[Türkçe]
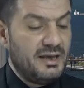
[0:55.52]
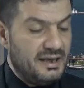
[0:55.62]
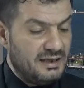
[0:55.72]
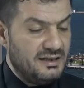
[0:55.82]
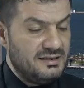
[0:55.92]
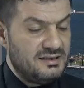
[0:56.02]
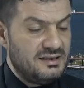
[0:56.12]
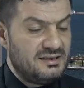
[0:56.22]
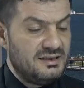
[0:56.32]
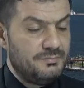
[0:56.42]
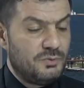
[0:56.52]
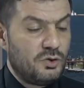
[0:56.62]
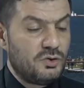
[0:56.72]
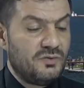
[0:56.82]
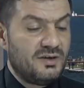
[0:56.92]
Ege'nin sesi
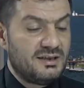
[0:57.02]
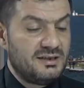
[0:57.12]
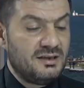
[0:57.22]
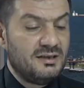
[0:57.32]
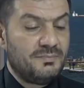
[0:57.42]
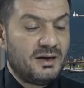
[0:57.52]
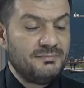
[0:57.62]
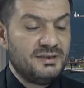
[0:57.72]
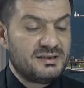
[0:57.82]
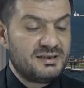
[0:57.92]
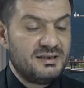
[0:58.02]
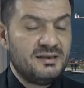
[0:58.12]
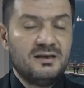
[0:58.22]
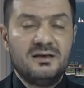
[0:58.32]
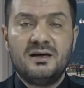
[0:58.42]
Bornova, Kınalı,
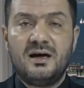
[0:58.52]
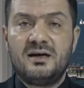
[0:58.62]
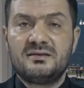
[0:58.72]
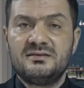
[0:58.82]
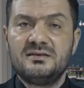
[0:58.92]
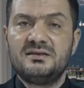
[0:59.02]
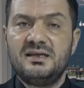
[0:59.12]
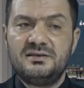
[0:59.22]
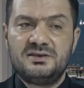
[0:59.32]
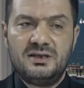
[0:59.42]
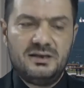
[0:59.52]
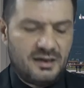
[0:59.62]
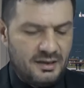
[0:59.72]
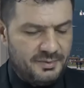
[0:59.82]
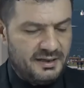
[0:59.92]
Bamya'sı artık tescilli
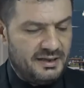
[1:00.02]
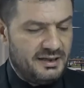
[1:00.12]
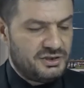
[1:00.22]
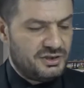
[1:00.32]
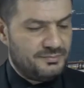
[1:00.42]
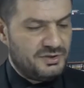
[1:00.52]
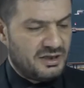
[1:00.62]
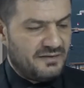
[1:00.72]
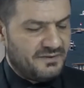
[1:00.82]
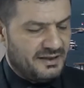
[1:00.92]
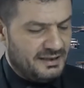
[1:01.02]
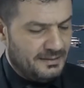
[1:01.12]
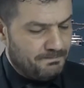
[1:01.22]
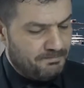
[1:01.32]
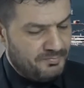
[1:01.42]
haberiyle çıkmış
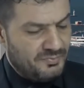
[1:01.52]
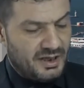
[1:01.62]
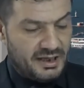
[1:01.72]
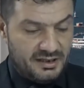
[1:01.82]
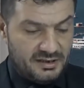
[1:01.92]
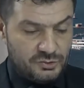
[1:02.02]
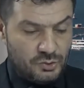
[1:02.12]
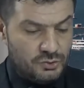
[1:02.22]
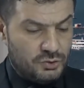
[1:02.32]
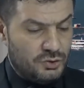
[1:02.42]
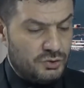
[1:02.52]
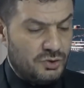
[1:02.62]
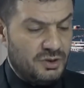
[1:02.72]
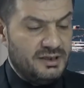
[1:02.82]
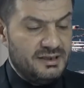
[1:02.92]
efendim. Ege'de son
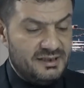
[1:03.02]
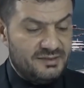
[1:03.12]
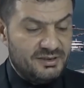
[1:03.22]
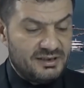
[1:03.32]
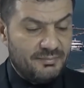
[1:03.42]
söz İzmir'de